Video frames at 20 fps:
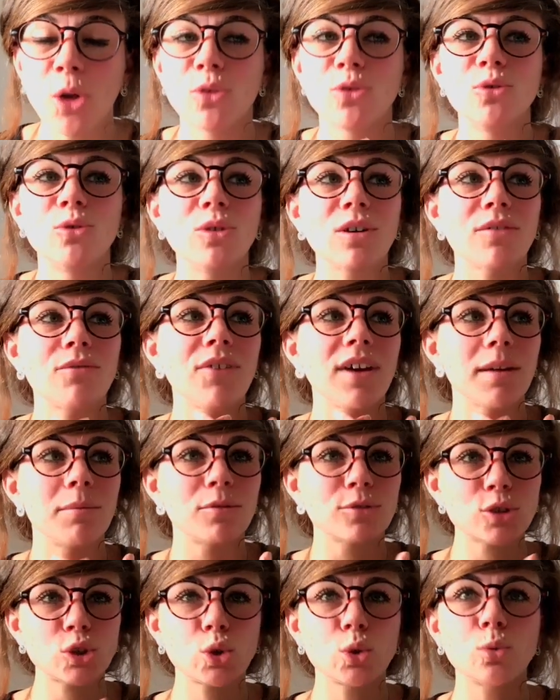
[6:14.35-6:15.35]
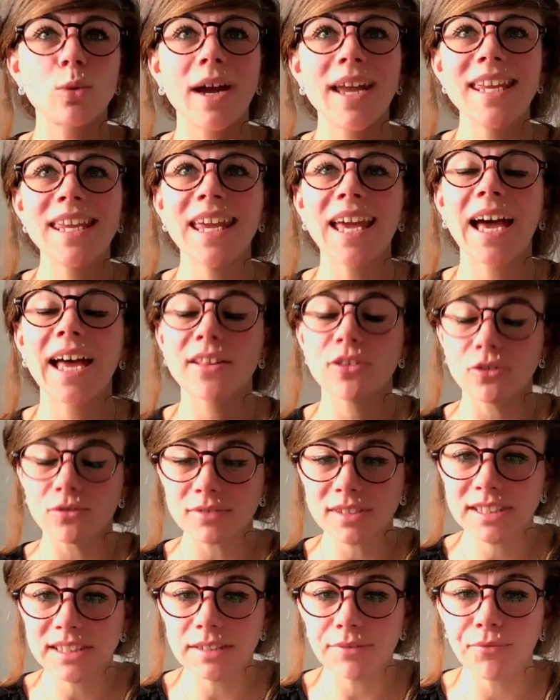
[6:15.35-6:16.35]
Donc vraiment, soyez
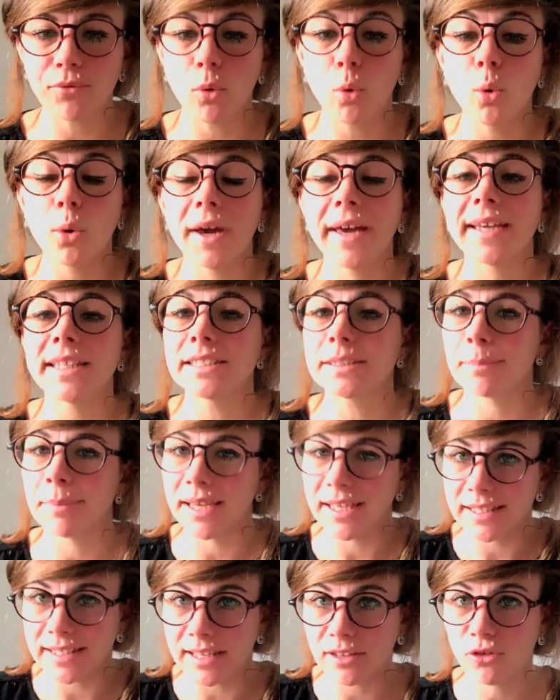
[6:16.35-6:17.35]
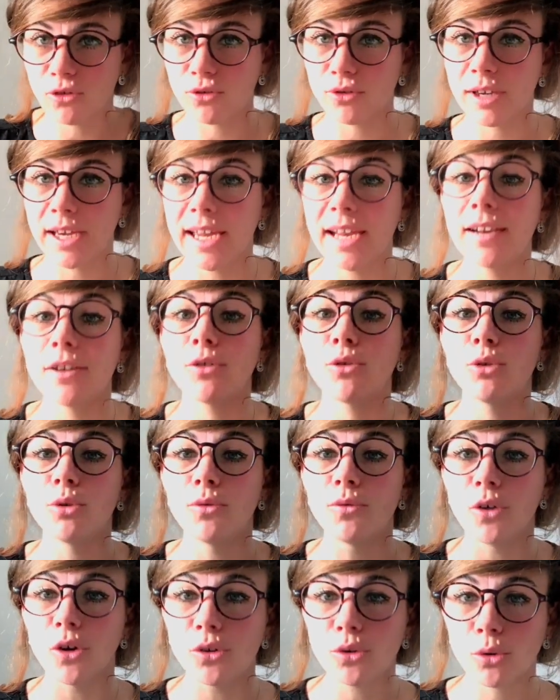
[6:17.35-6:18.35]
attentifs au respect naturel de
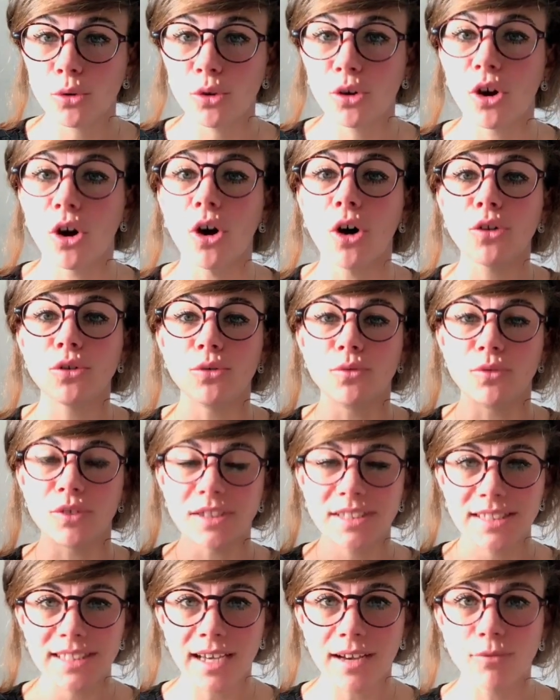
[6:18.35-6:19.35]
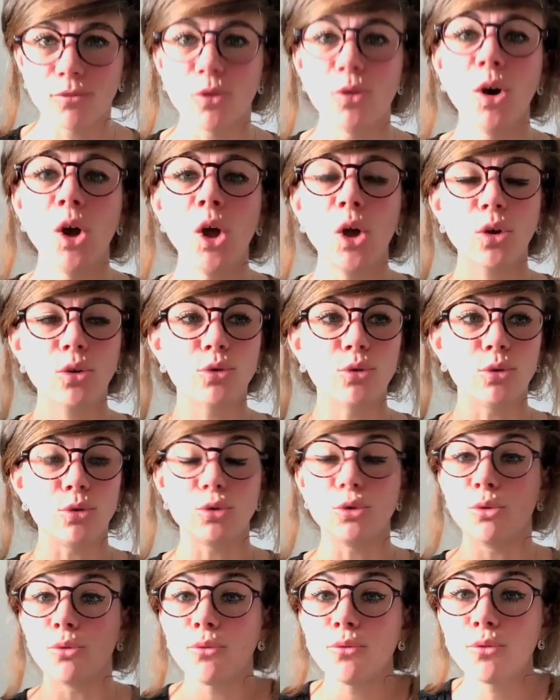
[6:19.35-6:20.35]
votre corps, de votre cerveau,
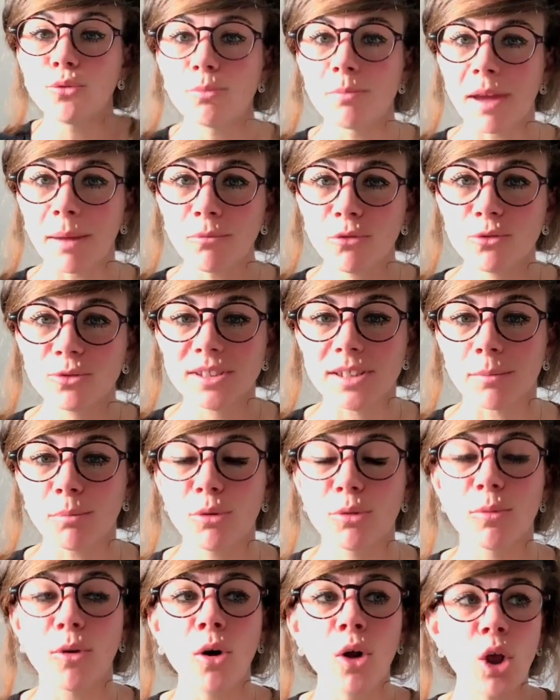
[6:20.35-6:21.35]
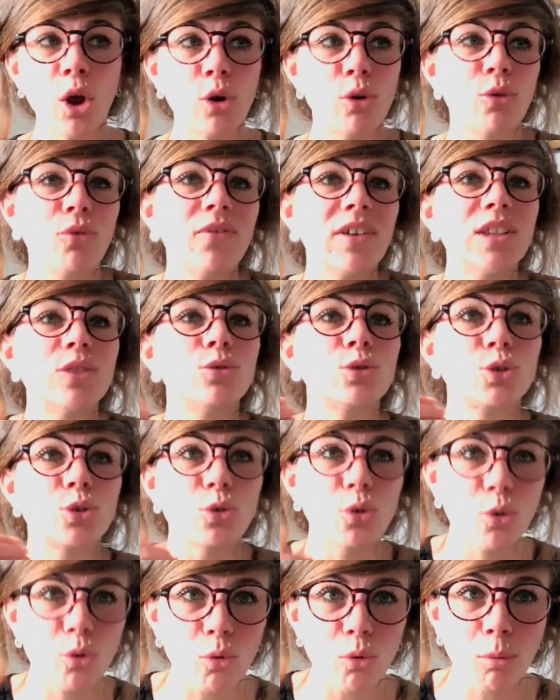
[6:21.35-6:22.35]
de, vous-même tout simplement. Le fait de se
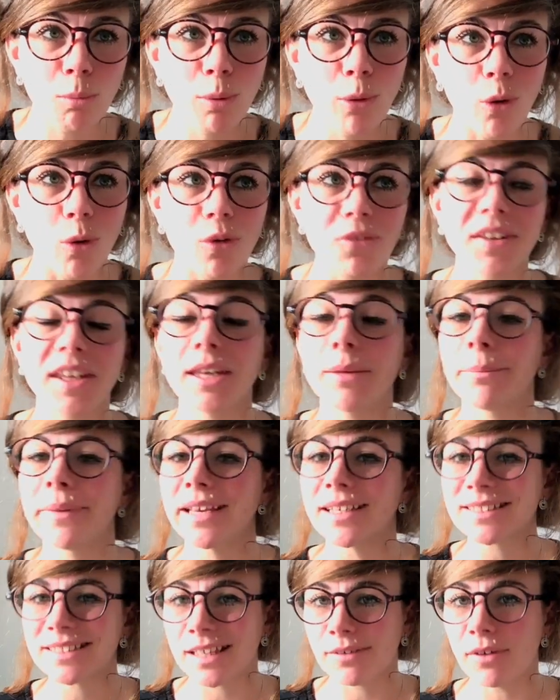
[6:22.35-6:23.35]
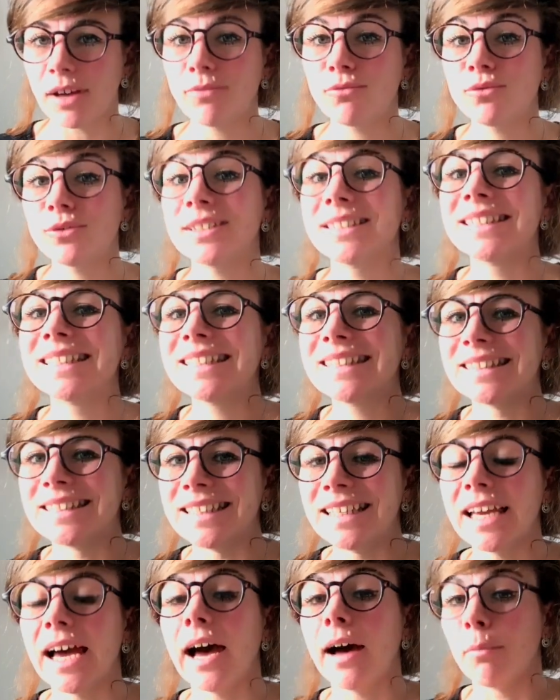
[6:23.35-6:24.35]
comprendre, eh bien, ça va vous
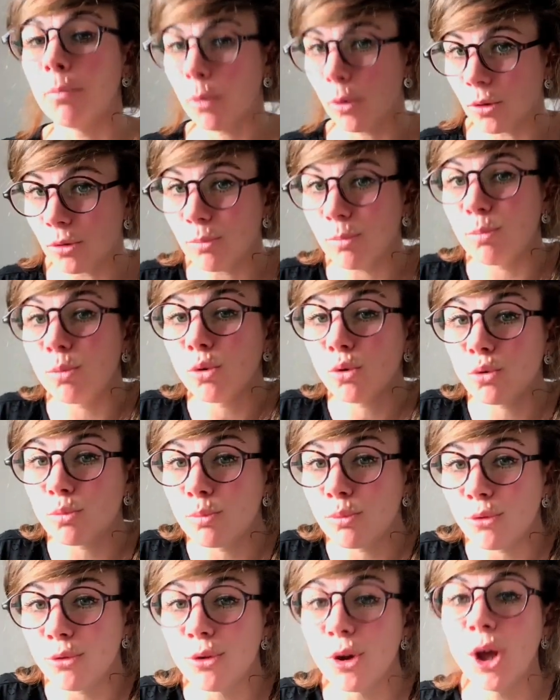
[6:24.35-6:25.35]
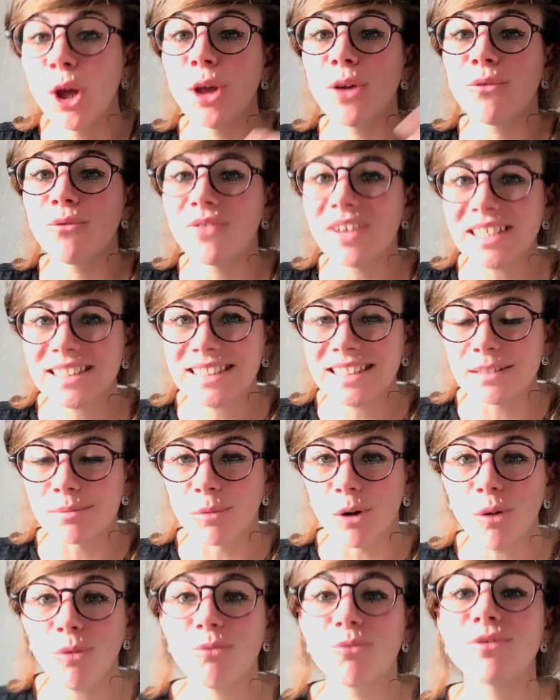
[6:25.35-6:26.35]
aider à apprendre beaucoup plus
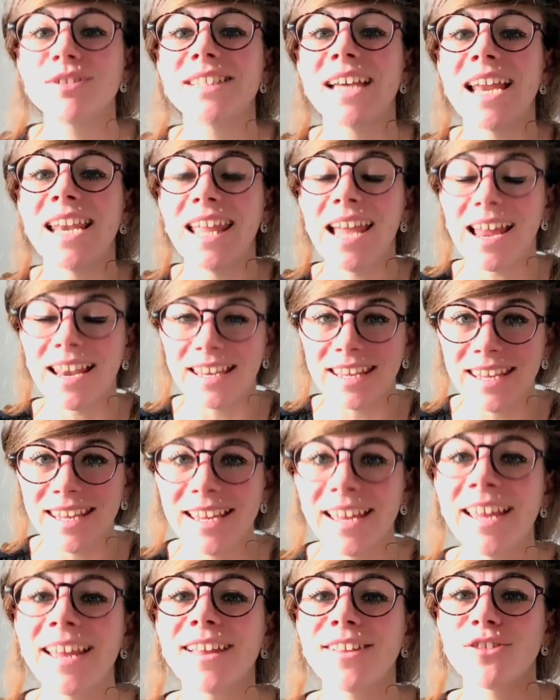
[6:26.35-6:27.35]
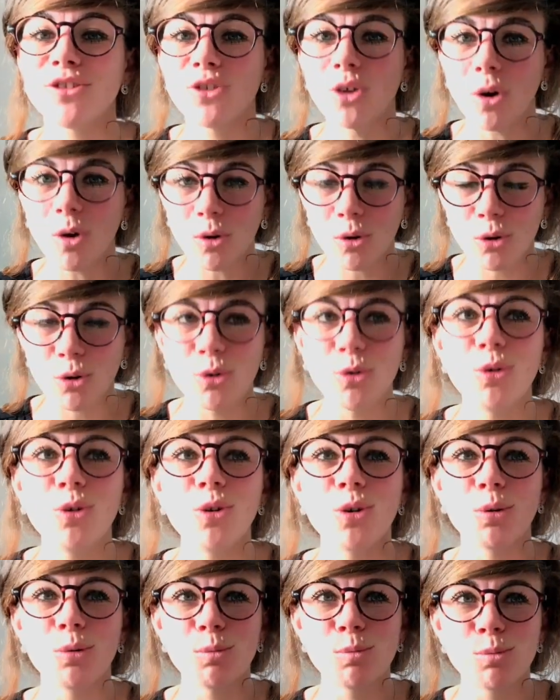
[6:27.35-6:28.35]
facilement. Vous allez aller dans
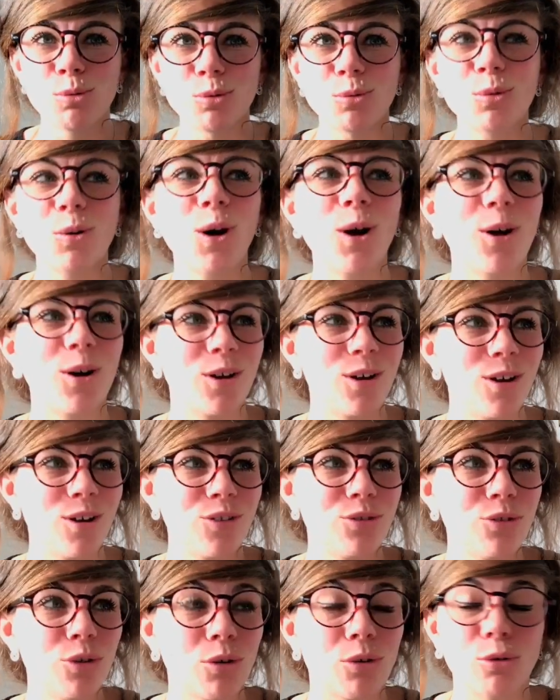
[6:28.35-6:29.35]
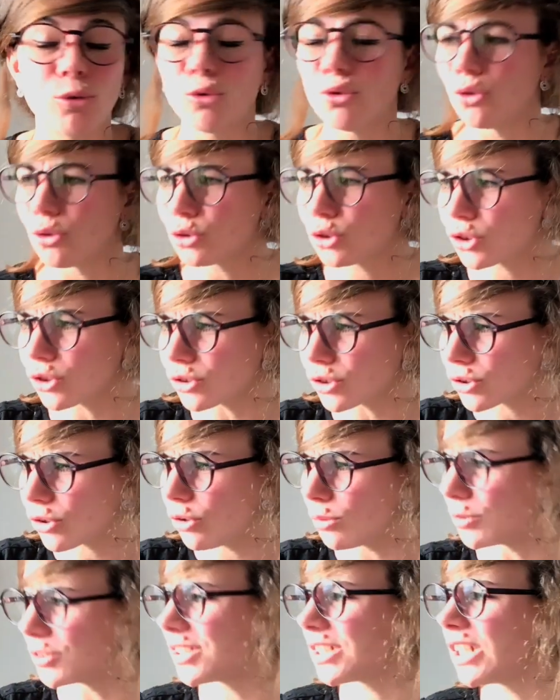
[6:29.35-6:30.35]
le bon, euh, dans, dans, le sens,
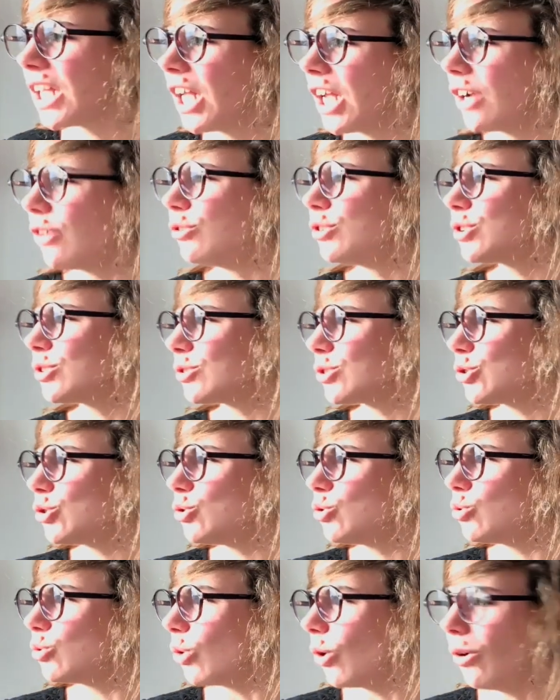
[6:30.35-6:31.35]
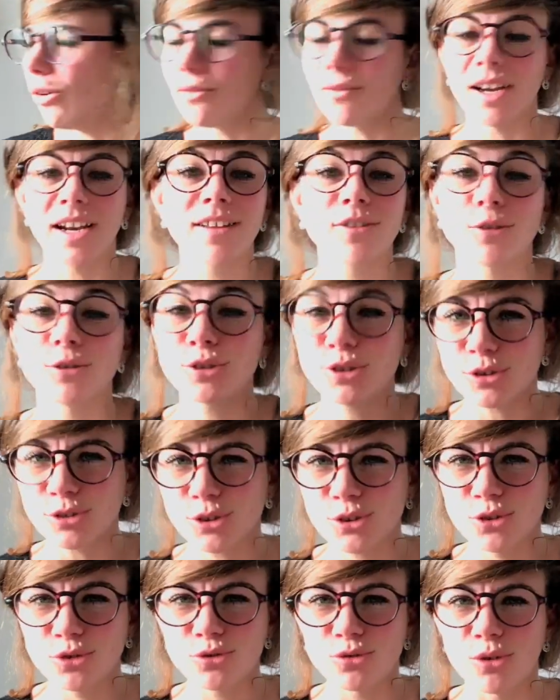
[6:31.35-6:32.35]
comment on dit, le sens du courant, voilà, dans le
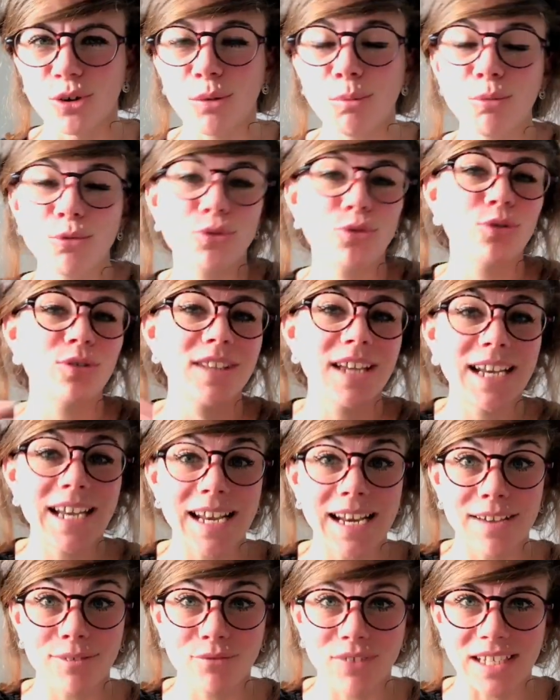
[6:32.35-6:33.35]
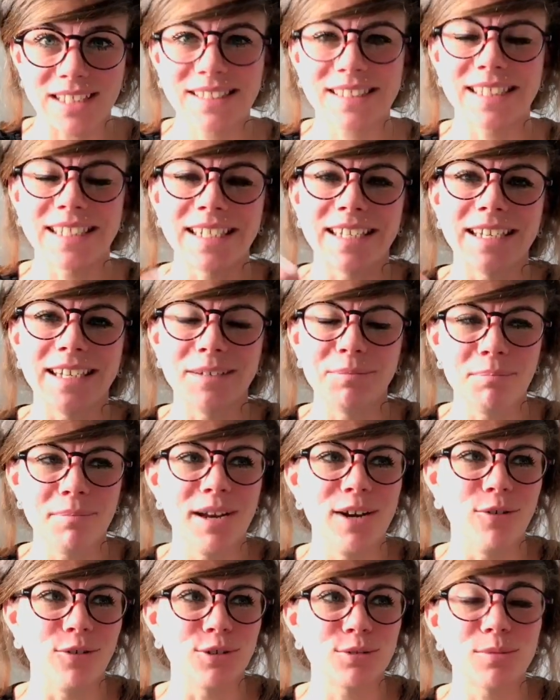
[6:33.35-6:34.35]
sens du courant plutôt que d'aller à l'inverse. Et
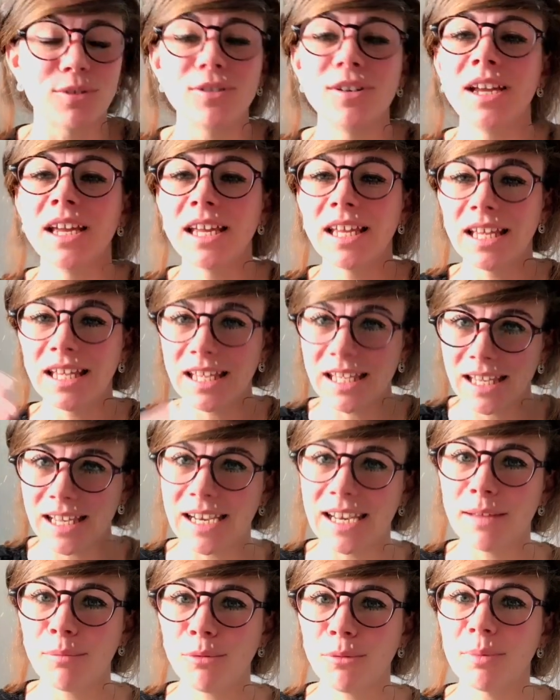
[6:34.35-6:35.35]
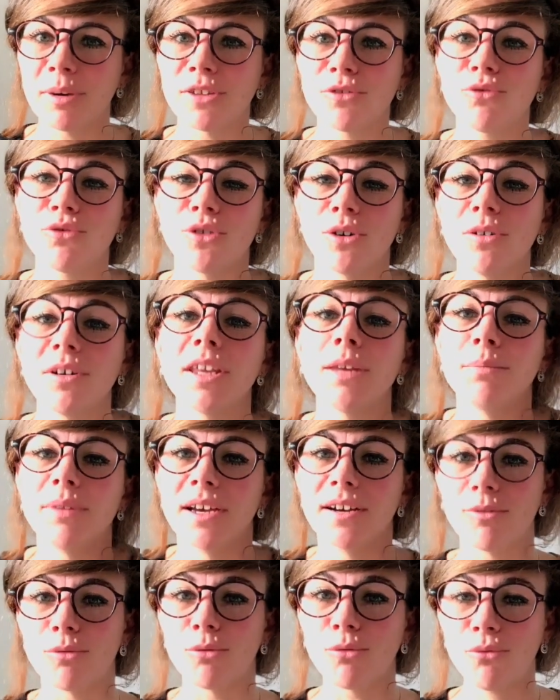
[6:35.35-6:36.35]
malheureusement, la plupart du temps, eh
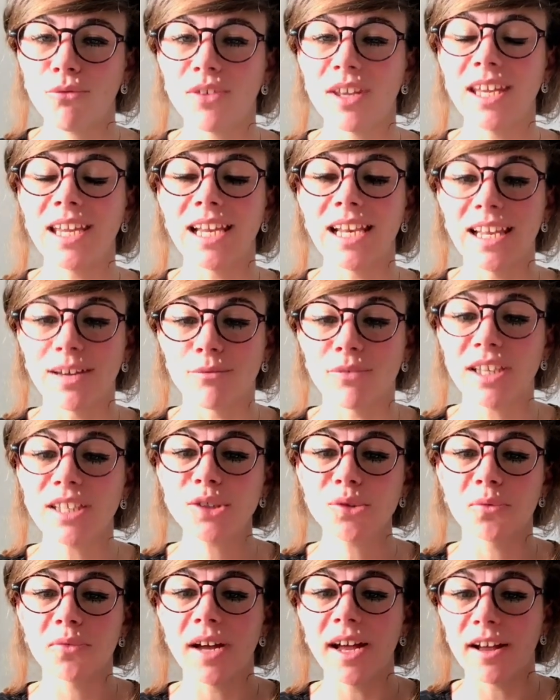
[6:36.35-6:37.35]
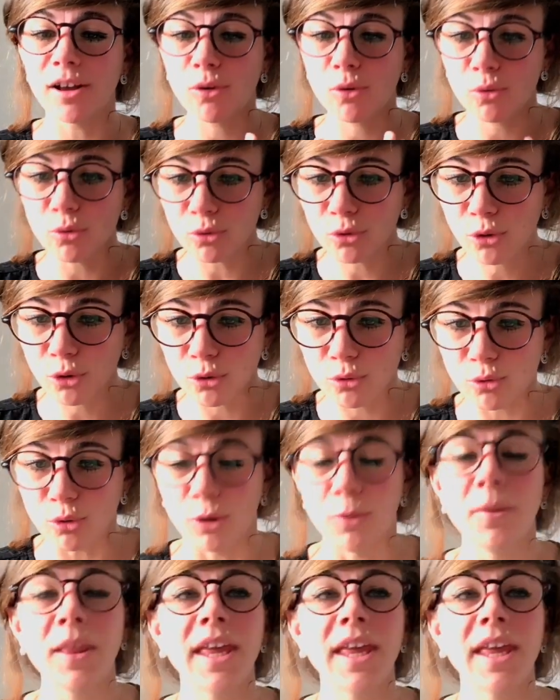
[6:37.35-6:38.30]
bien, on fait l'inverse, on va à contre-courant.